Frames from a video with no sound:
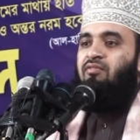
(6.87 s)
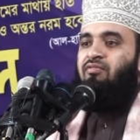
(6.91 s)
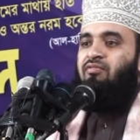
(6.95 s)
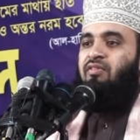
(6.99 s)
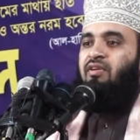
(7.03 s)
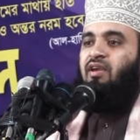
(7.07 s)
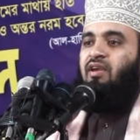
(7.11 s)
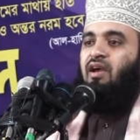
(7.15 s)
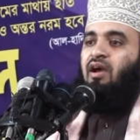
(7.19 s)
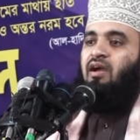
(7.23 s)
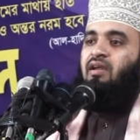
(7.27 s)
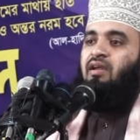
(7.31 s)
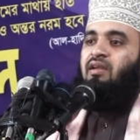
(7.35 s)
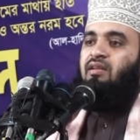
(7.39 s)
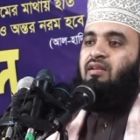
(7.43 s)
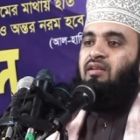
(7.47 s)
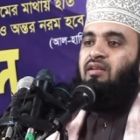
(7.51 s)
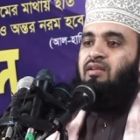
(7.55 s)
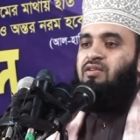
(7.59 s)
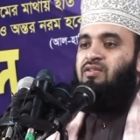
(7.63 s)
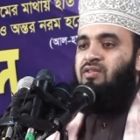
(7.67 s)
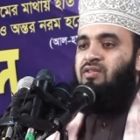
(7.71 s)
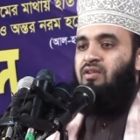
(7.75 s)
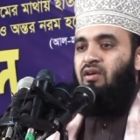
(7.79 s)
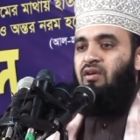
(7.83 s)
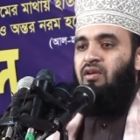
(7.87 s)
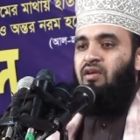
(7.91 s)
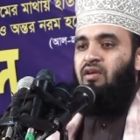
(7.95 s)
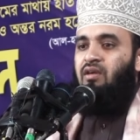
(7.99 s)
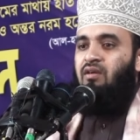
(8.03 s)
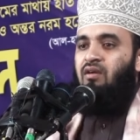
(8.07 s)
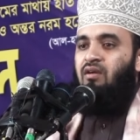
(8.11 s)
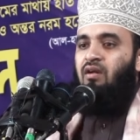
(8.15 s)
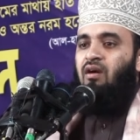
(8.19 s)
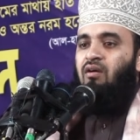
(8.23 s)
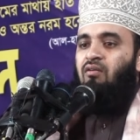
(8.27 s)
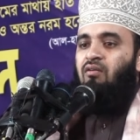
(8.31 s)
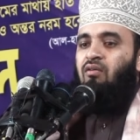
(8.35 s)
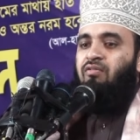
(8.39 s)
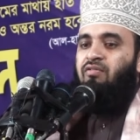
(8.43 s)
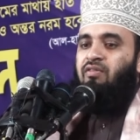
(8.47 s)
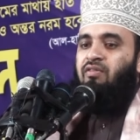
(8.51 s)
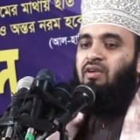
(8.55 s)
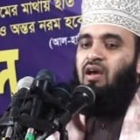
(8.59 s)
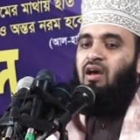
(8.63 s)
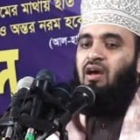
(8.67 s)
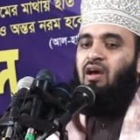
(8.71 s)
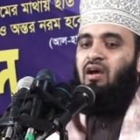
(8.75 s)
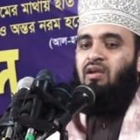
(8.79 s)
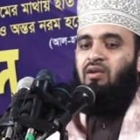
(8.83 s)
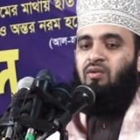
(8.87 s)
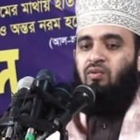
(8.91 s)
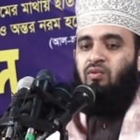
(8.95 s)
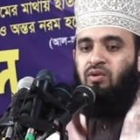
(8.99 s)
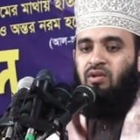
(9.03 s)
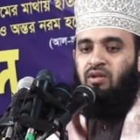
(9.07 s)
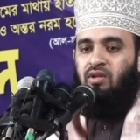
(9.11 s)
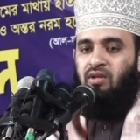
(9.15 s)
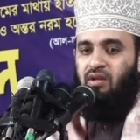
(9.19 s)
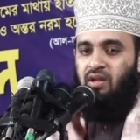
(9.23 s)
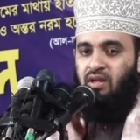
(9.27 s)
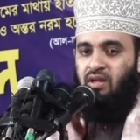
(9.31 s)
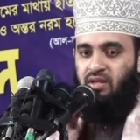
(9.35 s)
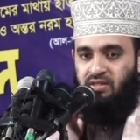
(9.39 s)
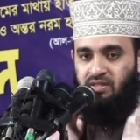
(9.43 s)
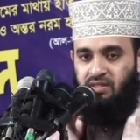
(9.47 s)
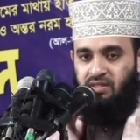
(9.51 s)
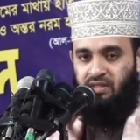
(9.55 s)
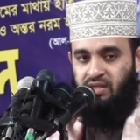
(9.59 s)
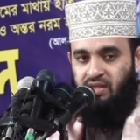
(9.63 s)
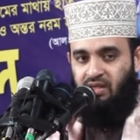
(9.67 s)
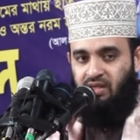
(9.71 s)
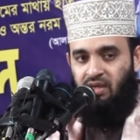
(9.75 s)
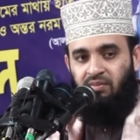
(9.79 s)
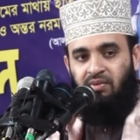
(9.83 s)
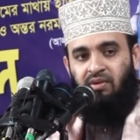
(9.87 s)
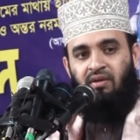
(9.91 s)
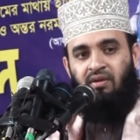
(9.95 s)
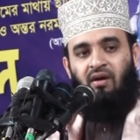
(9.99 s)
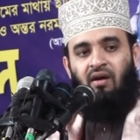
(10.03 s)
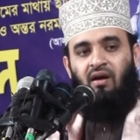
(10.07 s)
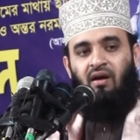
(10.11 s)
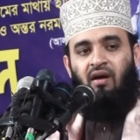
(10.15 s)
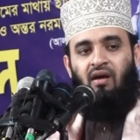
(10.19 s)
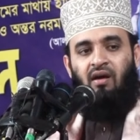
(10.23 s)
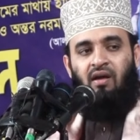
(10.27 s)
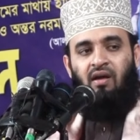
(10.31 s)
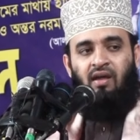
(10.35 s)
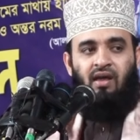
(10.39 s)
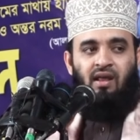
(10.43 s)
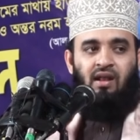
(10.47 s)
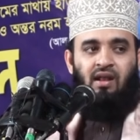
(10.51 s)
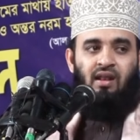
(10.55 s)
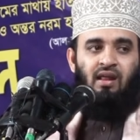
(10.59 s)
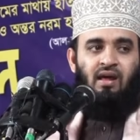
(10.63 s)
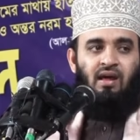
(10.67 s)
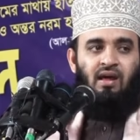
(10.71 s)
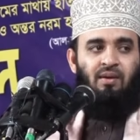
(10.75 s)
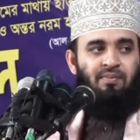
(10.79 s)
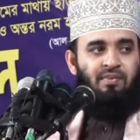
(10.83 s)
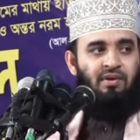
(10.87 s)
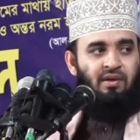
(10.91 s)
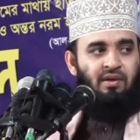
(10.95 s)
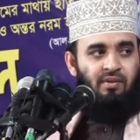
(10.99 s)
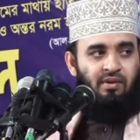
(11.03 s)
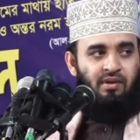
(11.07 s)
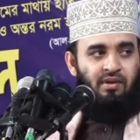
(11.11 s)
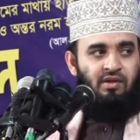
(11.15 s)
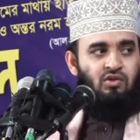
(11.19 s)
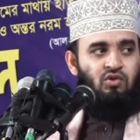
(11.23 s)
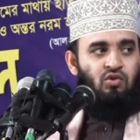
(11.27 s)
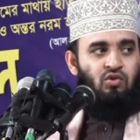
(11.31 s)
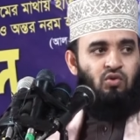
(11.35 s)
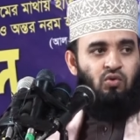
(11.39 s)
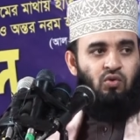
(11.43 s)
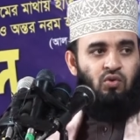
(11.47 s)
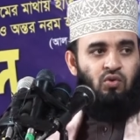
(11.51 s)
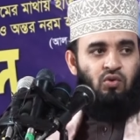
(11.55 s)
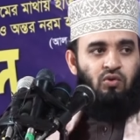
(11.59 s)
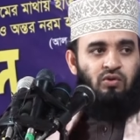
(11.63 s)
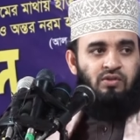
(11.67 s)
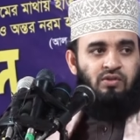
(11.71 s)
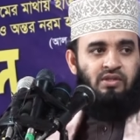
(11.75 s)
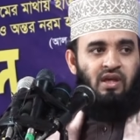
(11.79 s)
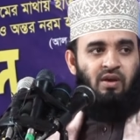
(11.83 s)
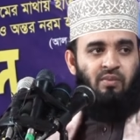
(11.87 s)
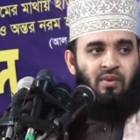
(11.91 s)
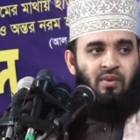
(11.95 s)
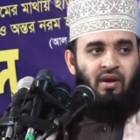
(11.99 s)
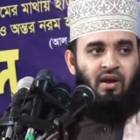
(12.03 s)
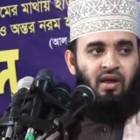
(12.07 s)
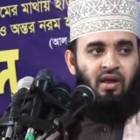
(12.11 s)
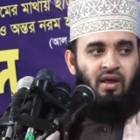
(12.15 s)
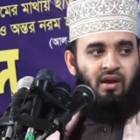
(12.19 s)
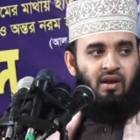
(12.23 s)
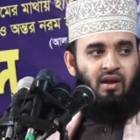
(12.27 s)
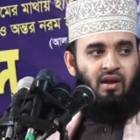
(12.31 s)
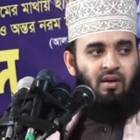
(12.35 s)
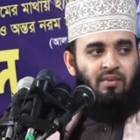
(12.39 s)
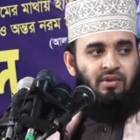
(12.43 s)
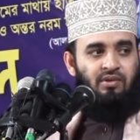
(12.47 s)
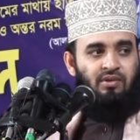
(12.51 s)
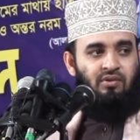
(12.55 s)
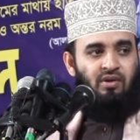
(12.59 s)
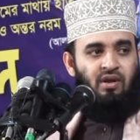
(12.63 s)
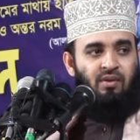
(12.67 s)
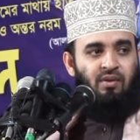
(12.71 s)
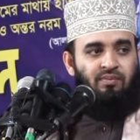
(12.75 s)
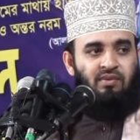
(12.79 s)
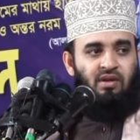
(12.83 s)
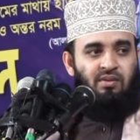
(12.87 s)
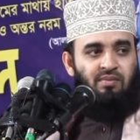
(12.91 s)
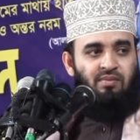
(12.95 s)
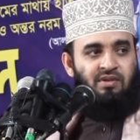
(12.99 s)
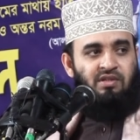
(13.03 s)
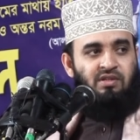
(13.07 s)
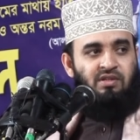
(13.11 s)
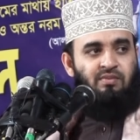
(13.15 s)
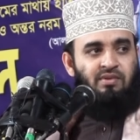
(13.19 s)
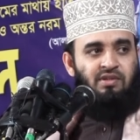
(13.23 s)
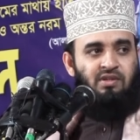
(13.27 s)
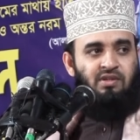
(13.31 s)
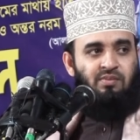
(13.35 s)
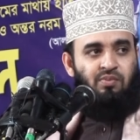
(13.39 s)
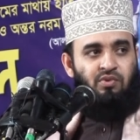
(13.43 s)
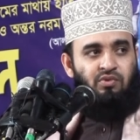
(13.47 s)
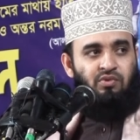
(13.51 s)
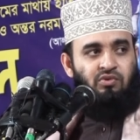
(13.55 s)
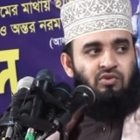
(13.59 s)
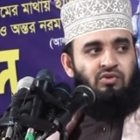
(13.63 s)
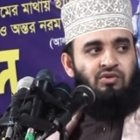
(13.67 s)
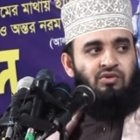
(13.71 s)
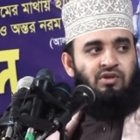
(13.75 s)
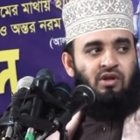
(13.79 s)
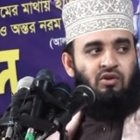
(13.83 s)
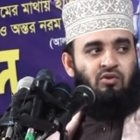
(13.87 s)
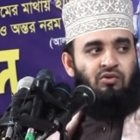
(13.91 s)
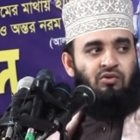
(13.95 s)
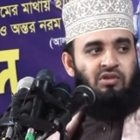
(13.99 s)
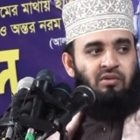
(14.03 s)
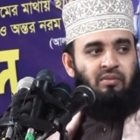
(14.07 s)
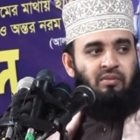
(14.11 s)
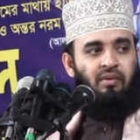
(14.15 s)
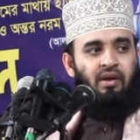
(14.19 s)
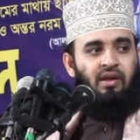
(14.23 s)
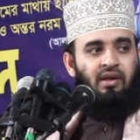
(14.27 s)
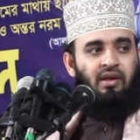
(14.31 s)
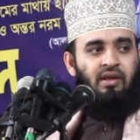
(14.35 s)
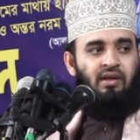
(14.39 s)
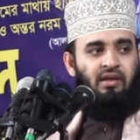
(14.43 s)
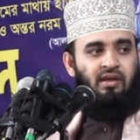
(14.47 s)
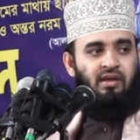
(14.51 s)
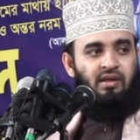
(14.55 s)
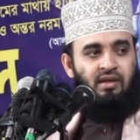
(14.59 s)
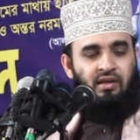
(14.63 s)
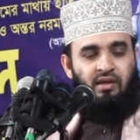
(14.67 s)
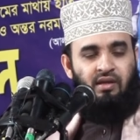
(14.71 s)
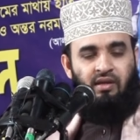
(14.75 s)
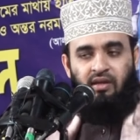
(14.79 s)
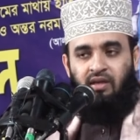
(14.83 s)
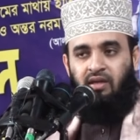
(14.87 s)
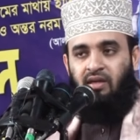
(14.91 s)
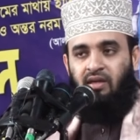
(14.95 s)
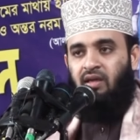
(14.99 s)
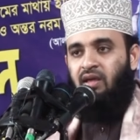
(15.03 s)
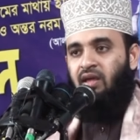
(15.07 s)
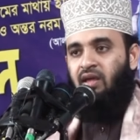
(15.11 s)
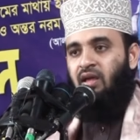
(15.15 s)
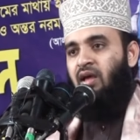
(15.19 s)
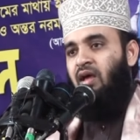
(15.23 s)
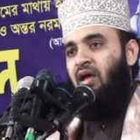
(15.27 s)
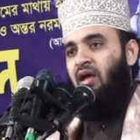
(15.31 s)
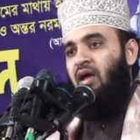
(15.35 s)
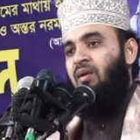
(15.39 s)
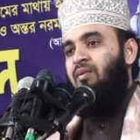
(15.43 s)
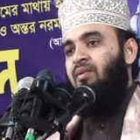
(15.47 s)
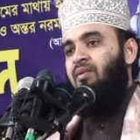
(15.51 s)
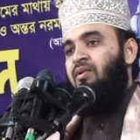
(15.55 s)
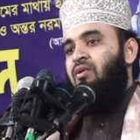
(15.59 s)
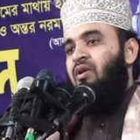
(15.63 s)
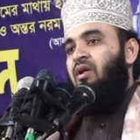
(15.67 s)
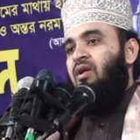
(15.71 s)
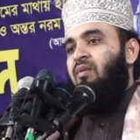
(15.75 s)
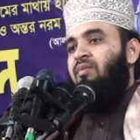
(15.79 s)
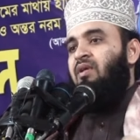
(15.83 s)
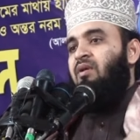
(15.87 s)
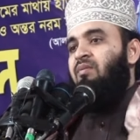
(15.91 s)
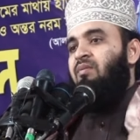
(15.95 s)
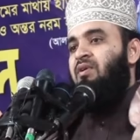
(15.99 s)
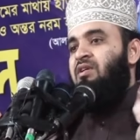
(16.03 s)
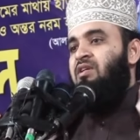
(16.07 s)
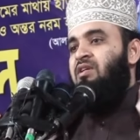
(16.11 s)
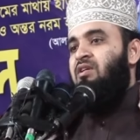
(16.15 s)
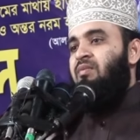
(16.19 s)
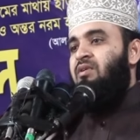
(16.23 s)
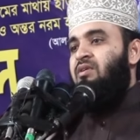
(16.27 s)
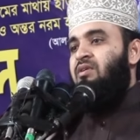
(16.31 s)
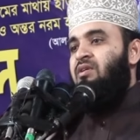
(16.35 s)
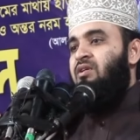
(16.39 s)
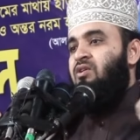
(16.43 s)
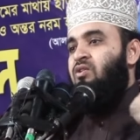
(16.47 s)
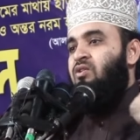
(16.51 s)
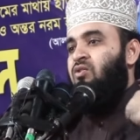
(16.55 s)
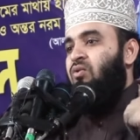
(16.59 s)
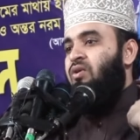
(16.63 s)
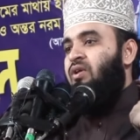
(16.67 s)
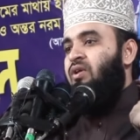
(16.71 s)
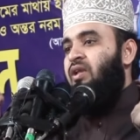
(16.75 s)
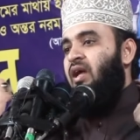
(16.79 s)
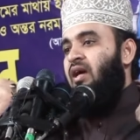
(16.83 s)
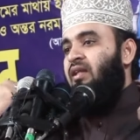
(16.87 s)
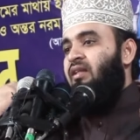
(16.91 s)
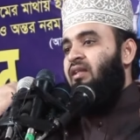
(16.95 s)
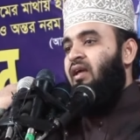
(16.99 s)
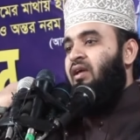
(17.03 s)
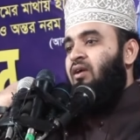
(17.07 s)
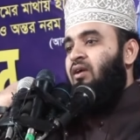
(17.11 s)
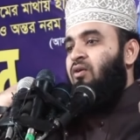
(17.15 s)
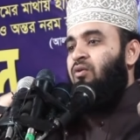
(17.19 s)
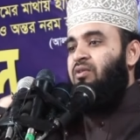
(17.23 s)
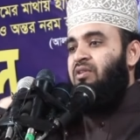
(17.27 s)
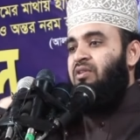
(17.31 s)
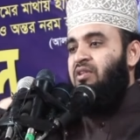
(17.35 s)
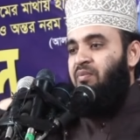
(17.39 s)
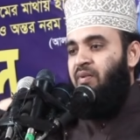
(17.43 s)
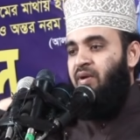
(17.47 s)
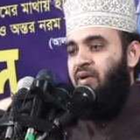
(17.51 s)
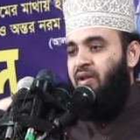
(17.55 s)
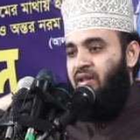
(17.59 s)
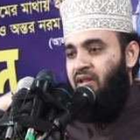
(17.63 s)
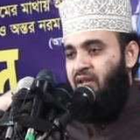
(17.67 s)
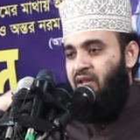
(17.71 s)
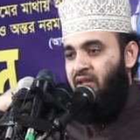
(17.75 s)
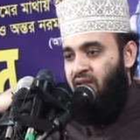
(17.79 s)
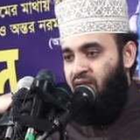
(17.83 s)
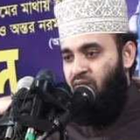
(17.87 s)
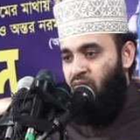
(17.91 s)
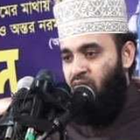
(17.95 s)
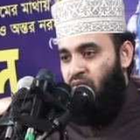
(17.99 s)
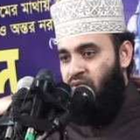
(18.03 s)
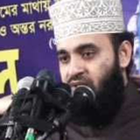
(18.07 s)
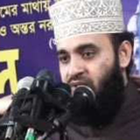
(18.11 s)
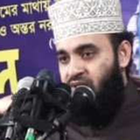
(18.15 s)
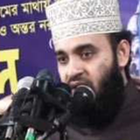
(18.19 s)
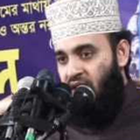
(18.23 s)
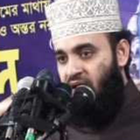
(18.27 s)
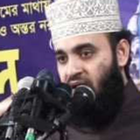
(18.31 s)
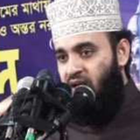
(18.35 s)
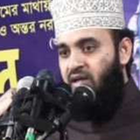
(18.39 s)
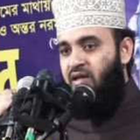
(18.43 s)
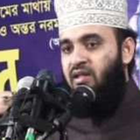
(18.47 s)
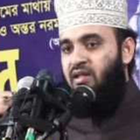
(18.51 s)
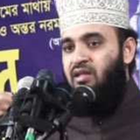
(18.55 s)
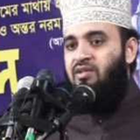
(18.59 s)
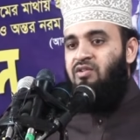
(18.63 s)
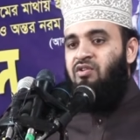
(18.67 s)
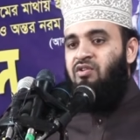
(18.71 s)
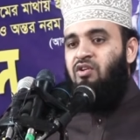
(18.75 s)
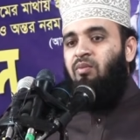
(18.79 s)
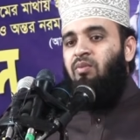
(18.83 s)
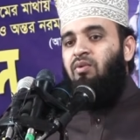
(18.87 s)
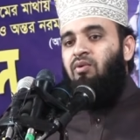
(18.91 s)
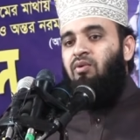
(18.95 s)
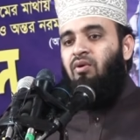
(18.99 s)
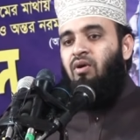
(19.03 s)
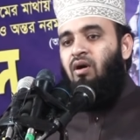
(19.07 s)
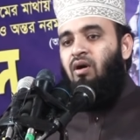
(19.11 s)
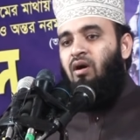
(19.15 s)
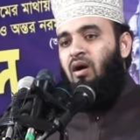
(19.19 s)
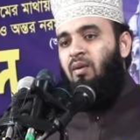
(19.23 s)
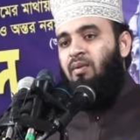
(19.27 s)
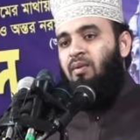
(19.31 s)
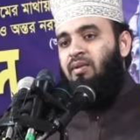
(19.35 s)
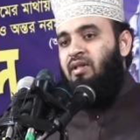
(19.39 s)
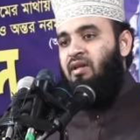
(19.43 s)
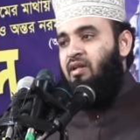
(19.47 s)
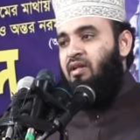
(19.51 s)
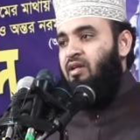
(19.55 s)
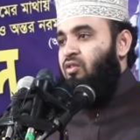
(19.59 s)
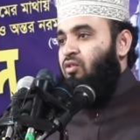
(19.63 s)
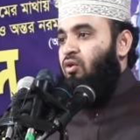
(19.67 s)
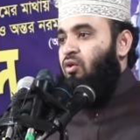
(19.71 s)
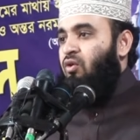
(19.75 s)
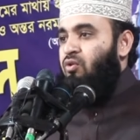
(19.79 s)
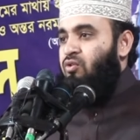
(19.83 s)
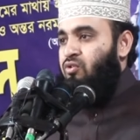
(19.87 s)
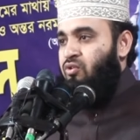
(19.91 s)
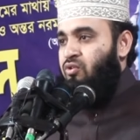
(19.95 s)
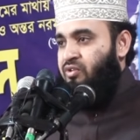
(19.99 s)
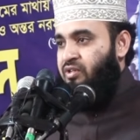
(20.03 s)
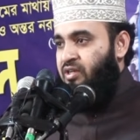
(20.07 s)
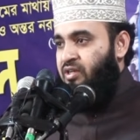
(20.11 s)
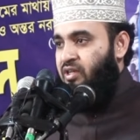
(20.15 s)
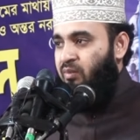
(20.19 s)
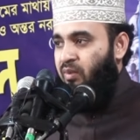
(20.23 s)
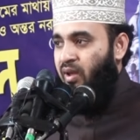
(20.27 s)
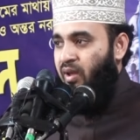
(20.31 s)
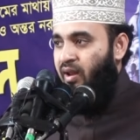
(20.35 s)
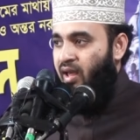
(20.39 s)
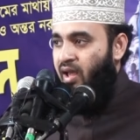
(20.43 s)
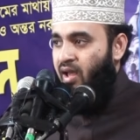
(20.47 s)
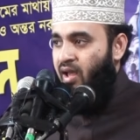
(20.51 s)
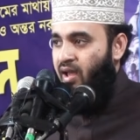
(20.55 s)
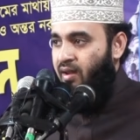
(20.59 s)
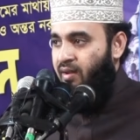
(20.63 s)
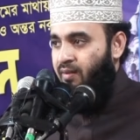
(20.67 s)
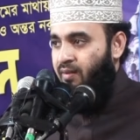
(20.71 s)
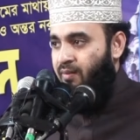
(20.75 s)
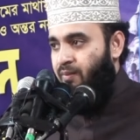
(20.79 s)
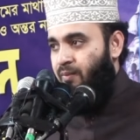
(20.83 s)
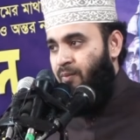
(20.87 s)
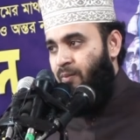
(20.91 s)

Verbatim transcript: ফি ফি নাসি হে আল্লাহ আপনি আমাকে বানান আমি যেন আপনার বেশি বেশি প্রশংসা করতে পারি আমি যেন আপনার বেশি বেশি সুক্রিয়া আদায় করতে পারি ওয়া জাআলনি সাবুরা আমাদেরকে ধৈর্যশীল বানান